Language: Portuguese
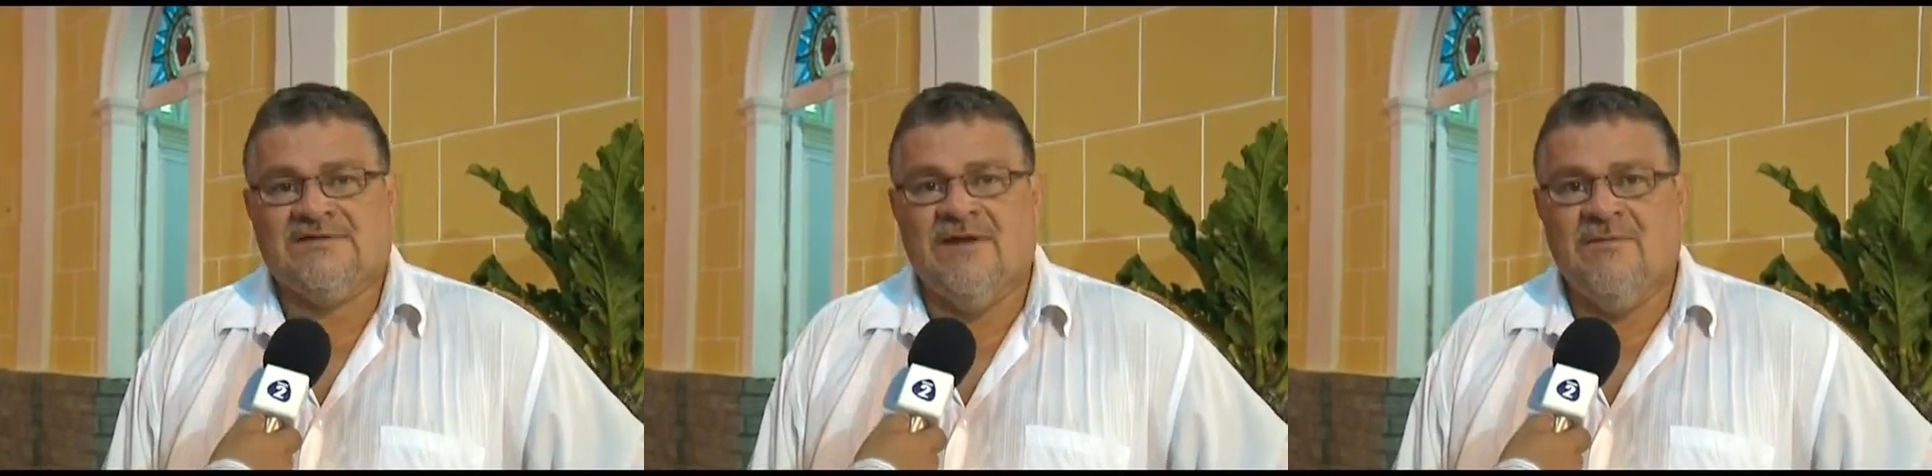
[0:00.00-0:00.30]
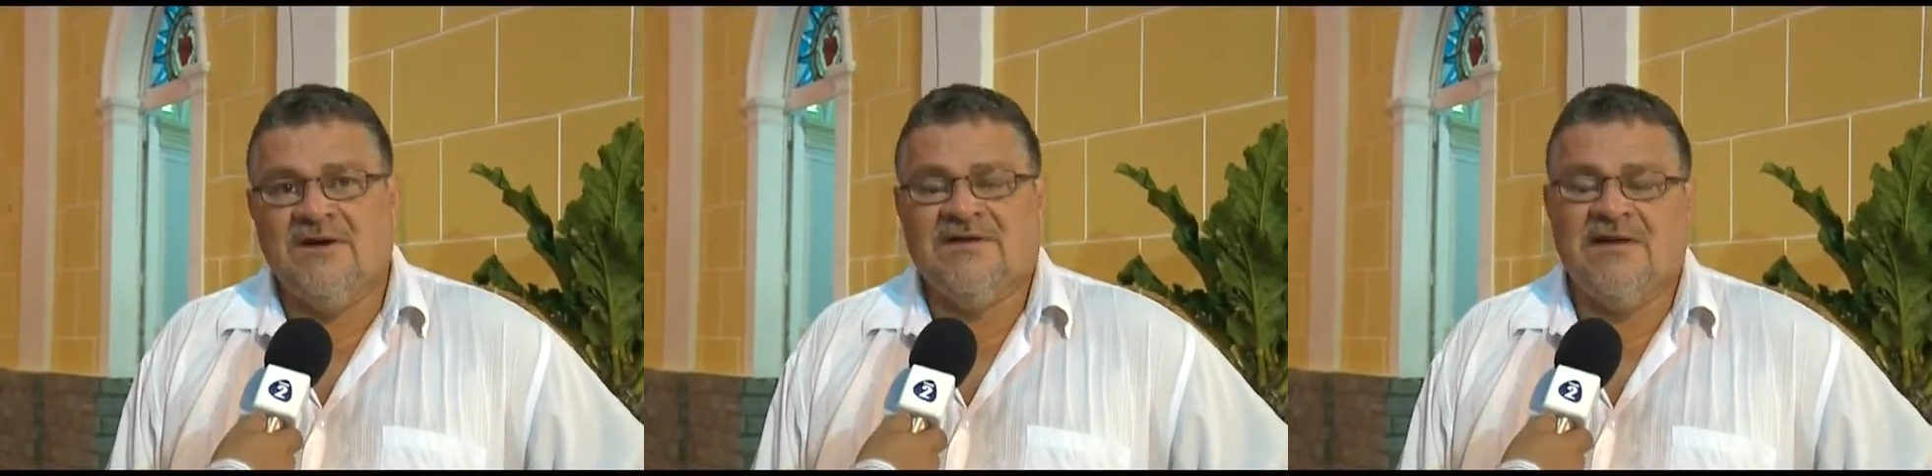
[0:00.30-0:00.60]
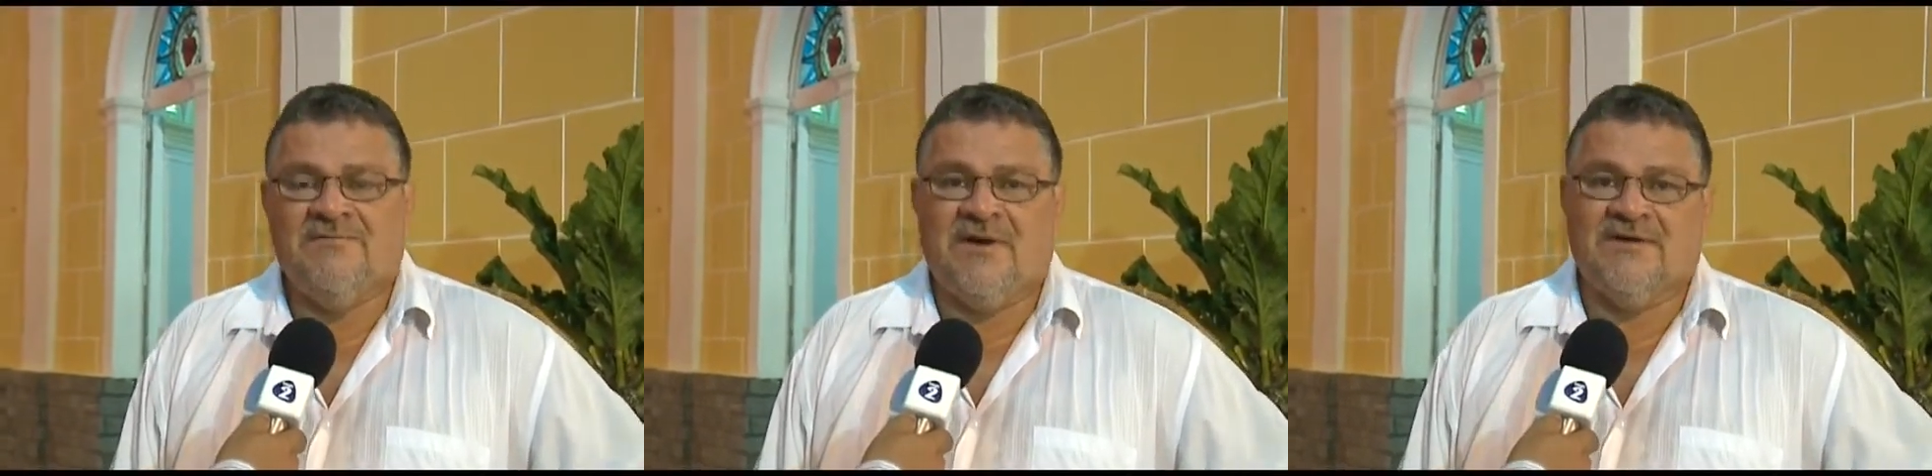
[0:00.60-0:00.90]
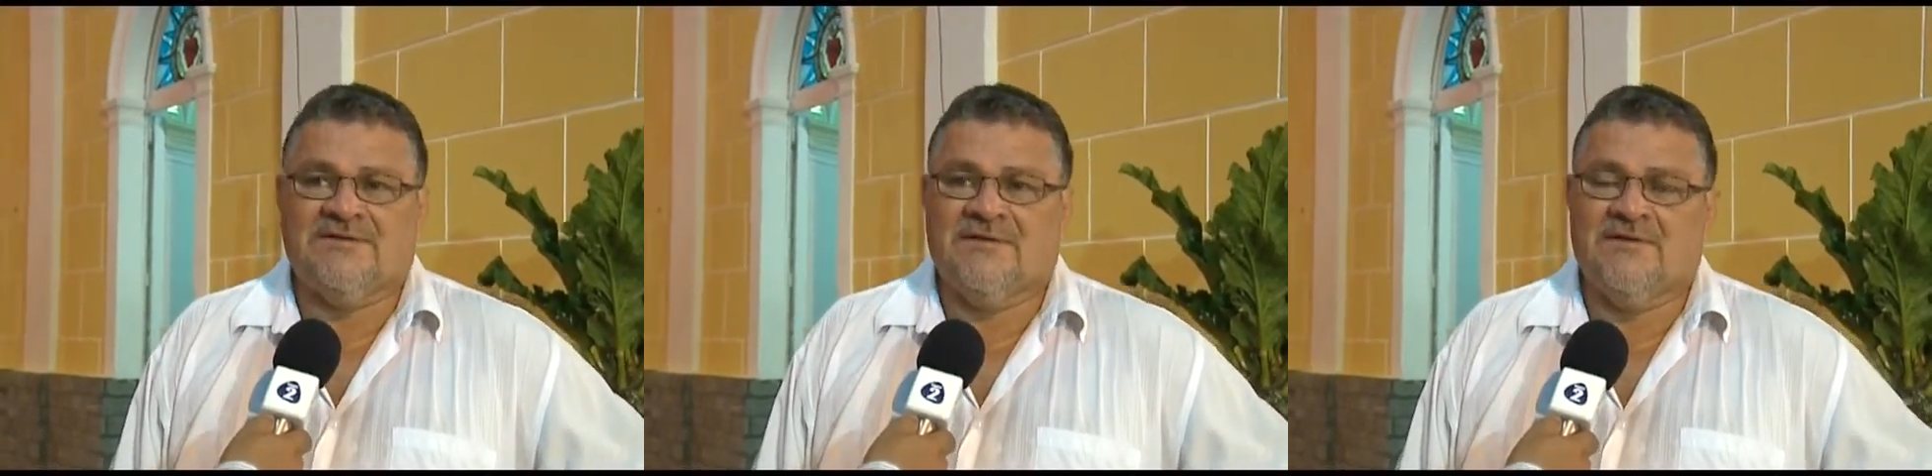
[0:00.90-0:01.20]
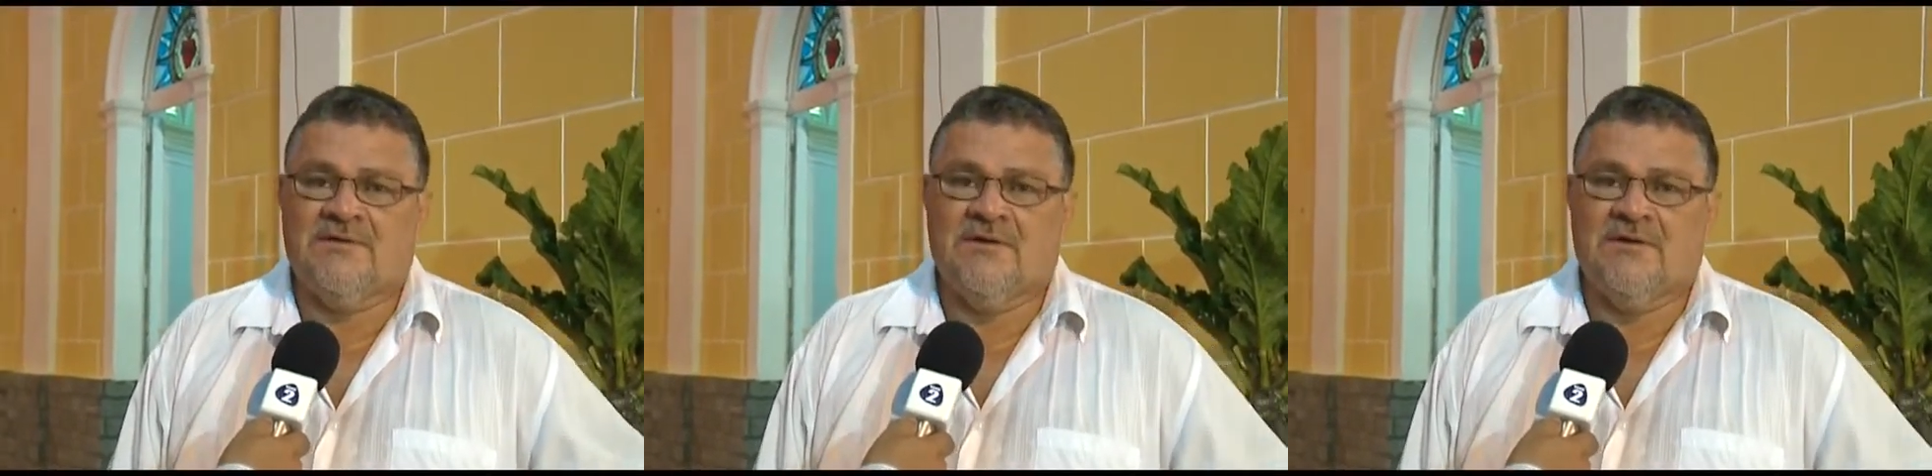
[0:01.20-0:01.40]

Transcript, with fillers: Semana da Imprensa.